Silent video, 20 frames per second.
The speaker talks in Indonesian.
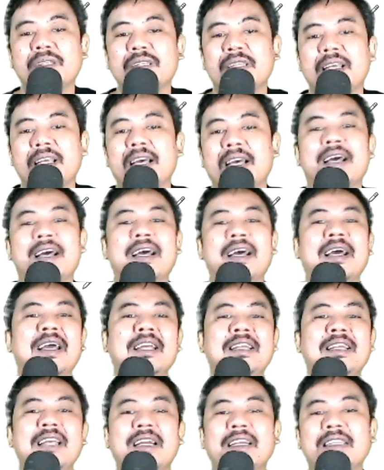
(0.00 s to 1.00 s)
Nah,
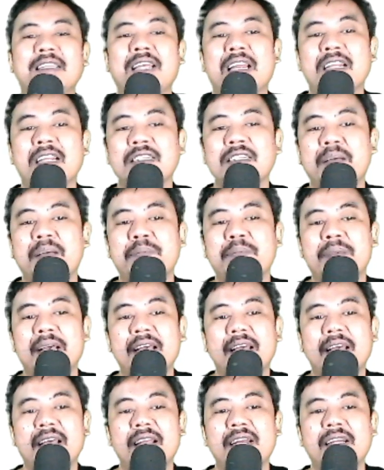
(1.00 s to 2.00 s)
ini ada tari
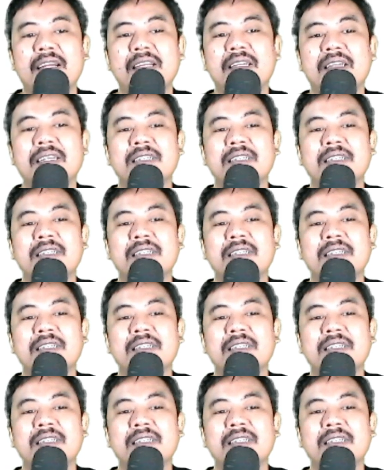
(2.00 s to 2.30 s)
saman,